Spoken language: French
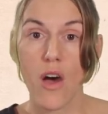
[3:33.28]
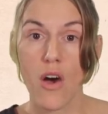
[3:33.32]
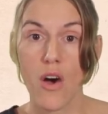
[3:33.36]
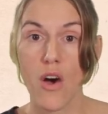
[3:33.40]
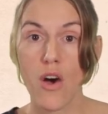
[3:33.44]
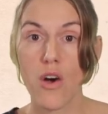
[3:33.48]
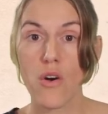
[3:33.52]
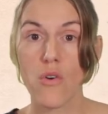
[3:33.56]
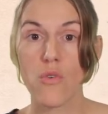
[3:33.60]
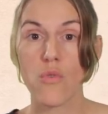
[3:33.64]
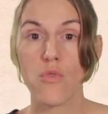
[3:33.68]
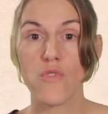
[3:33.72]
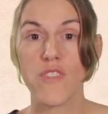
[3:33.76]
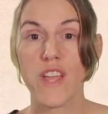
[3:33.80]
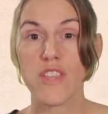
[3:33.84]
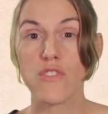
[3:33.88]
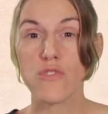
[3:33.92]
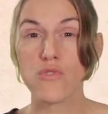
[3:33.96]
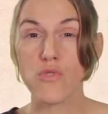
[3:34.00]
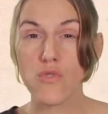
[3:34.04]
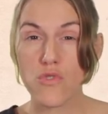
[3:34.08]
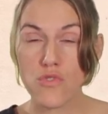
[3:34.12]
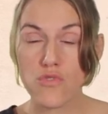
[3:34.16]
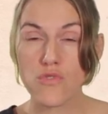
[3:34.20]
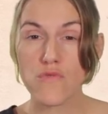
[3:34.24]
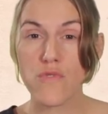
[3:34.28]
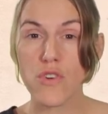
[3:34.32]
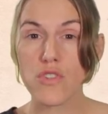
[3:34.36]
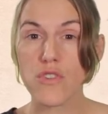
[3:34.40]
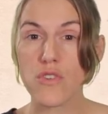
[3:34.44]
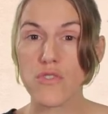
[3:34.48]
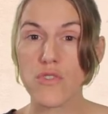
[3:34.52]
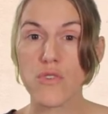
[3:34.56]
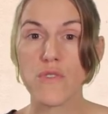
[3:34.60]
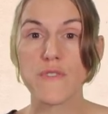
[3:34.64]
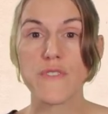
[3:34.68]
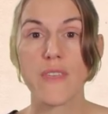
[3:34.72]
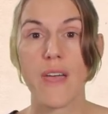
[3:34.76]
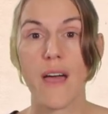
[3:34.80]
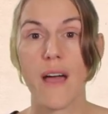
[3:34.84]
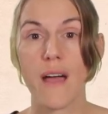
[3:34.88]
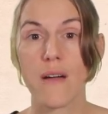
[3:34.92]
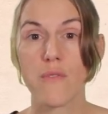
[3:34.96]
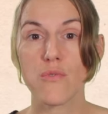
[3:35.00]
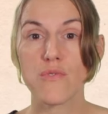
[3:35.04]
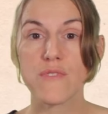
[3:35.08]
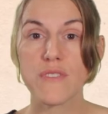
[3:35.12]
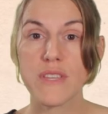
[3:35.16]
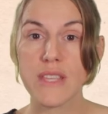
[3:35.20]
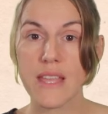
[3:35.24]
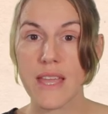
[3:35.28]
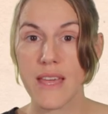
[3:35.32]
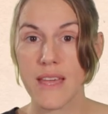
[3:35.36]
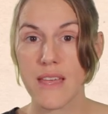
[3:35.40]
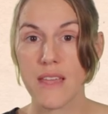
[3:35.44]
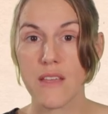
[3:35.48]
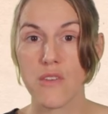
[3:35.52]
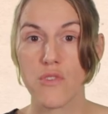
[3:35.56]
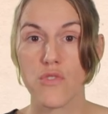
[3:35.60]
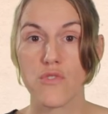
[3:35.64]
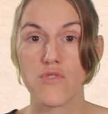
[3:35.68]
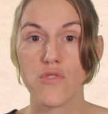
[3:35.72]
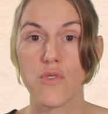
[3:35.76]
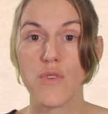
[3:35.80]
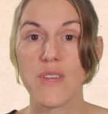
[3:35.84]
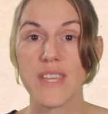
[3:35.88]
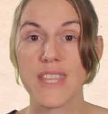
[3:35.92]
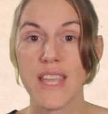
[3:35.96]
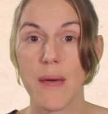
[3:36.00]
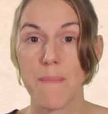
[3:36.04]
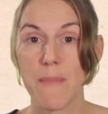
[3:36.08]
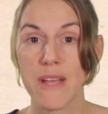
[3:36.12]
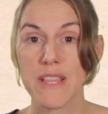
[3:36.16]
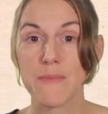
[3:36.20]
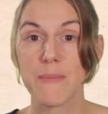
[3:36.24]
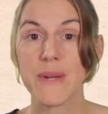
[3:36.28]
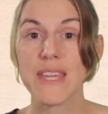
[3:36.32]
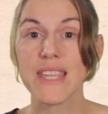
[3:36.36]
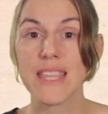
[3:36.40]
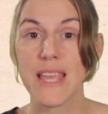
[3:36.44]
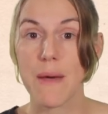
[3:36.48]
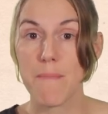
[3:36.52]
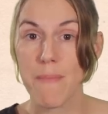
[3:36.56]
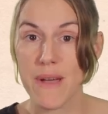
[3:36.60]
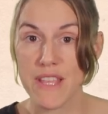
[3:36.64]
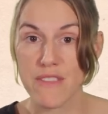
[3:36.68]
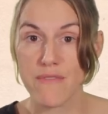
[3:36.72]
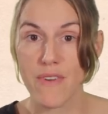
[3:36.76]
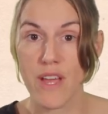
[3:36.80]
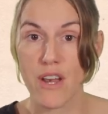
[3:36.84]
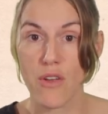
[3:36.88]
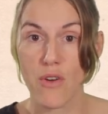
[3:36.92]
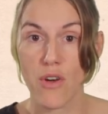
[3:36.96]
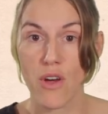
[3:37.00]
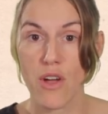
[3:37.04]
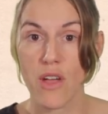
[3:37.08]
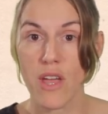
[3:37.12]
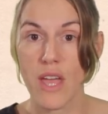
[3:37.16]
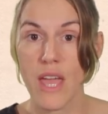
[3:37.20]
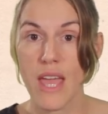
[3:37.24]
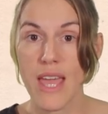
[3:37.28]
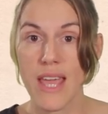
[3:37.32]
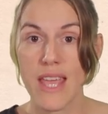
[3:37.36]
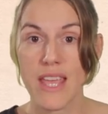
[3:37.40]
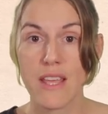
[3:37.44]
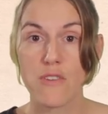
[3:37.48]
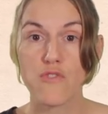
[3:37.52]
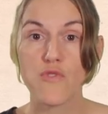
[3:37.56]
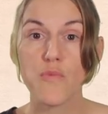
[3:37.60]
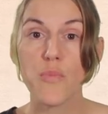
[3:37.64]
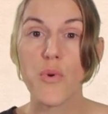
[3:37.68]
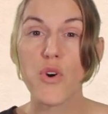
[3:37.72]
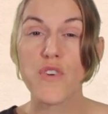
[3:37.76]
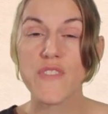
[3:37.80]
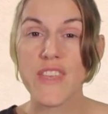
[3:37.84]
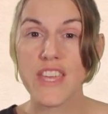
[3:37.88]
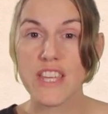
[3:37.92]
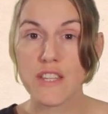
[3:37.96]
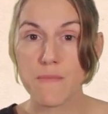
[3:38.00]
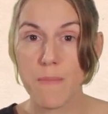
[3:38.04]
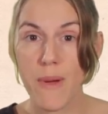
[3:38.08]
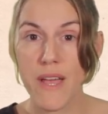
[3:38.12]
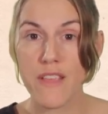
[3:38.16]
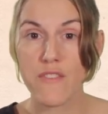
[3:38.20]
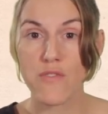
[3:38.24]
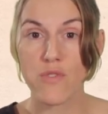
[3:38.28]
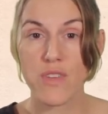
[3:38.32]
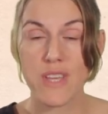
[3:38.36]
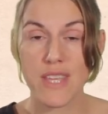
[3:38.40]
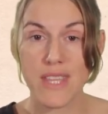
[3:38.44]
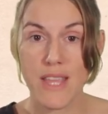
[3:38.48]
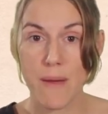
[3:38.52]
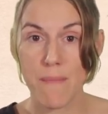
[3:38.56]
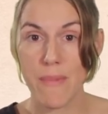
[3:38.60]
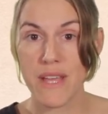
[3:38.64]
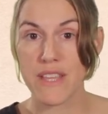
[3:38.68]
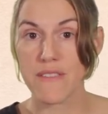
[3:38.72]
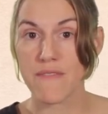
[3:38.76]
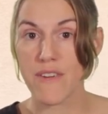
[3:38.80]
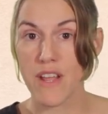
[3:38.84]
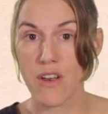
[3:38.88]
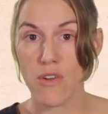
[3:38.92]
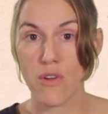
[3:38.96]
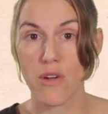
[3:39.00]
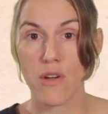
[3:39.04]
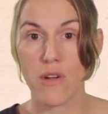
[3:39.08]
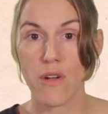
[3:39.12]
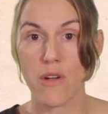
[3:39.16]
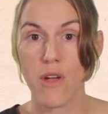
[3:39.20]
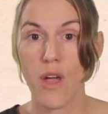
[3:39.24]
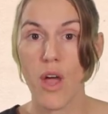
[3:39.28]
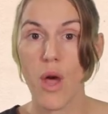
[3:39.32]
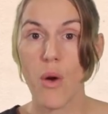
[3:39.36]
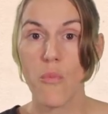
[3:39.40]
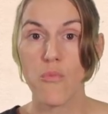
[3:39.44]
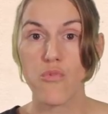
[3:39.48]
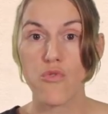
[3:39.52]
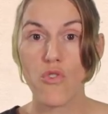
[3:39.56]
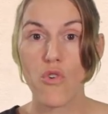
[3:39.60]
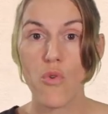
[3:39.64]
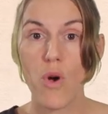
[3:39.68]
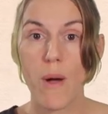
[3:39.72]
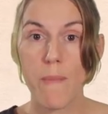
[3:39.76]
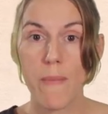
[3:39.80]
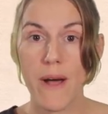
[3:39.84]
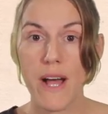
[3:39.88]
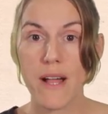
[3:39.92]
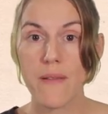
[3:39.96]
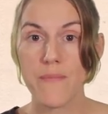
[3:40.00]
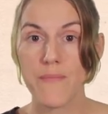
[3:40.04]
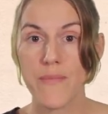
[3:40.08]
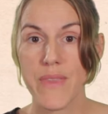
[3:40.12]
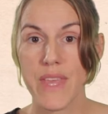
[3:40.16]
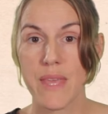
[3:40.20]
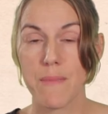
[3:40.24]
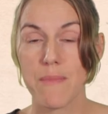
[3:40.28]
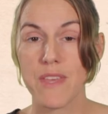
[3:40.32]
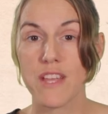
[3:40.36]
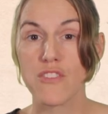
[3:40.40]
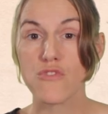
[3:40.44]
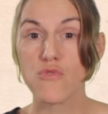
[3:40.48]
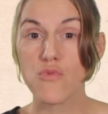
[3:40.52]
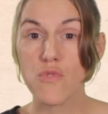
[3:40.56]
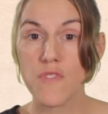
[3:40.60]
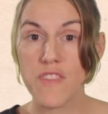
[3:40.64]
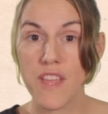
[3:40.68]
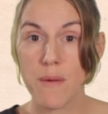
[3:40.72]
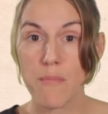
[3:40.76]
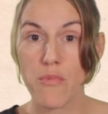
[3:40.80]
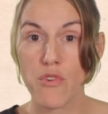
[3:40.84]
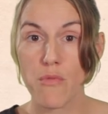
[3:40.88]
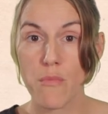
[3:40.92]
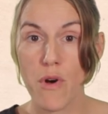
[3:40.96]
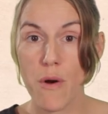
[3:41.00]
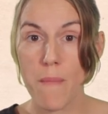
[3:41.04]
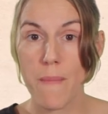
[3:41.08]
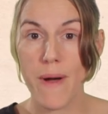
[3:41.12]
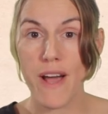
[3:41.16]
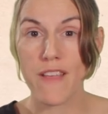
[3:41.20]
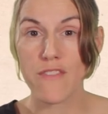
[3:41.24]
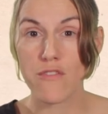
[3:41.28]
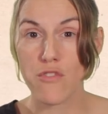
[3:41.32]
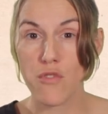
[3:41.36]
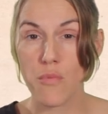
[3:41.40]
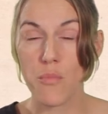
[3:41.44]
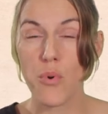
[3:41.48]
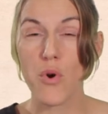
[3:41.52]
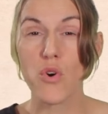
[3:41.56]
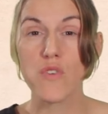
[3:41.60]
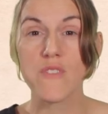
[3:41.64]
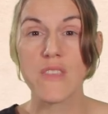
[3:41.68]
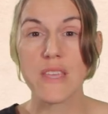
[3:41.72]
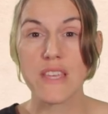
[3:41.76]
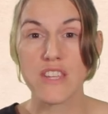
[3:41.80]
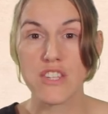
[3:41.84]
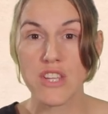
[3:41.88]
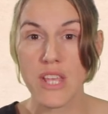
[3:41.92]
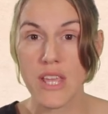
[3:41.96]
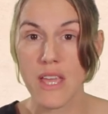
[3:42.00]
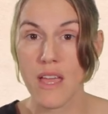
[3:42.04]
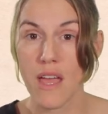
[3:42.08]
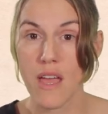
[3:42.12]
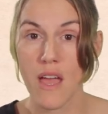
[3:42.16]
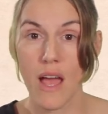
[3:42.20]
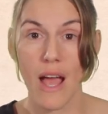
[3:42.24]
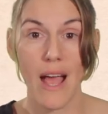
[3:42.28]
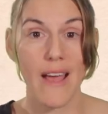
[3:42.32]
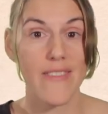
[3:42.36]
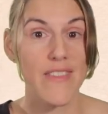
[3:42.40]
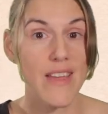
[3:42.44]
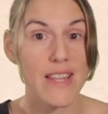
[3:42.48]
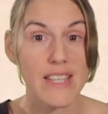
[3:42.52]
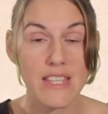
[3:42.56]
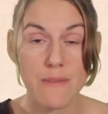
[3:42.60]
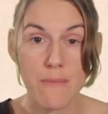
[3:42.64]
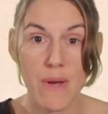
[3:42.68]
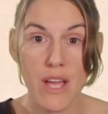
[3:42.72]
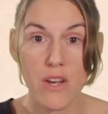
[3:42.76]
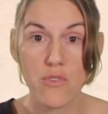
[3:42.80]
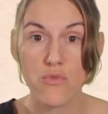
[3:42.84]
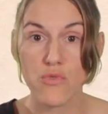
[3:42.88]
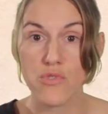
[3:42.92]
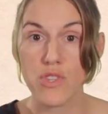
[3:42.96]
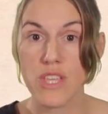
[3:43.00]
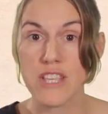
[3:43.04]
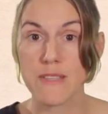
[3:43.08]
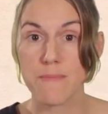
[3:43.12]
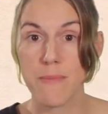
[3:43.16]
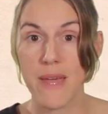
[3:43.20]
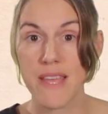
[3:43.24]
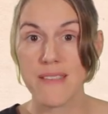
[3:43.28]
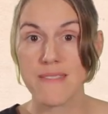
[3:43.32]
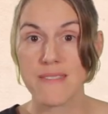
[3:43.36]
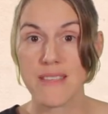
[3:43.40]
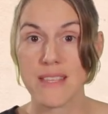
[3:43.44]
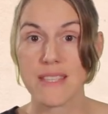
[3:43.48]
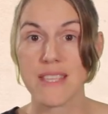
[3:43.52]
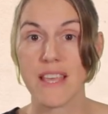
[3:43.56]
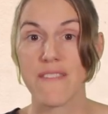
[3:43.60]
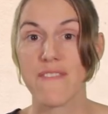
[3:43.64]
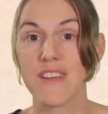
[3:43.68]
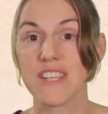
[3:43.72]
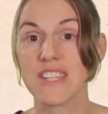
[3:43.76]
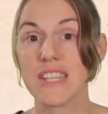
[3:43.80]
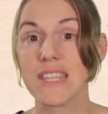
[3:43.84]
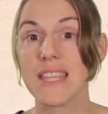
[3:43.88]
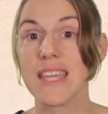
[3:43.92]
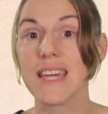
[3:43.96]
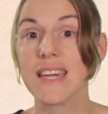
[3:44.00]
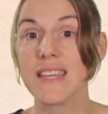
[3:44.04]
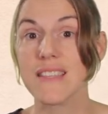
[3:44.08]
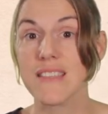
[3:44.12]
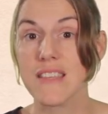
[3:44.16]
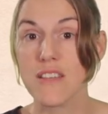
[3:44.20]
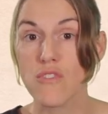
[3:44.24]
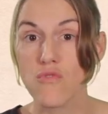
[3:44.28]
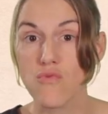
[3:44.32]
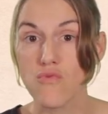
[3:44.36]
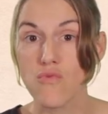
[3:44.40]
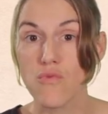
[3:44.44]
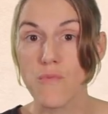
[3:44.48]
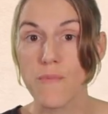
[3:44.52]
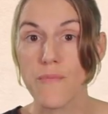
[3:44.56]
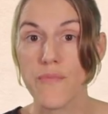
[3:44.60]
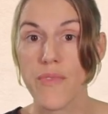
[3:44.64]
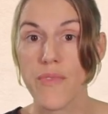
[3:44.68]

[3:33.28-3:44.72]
Or, on a trop souvent tendance à considérer que ce qui n'a pas de prix n'a pas de valeur. Et on ne protège pas ce qui n'a pas de valeur. Pourquoi pas Eh bien, tout simplement parce que protéger un animal ou une espèce, ça va générer des coûts.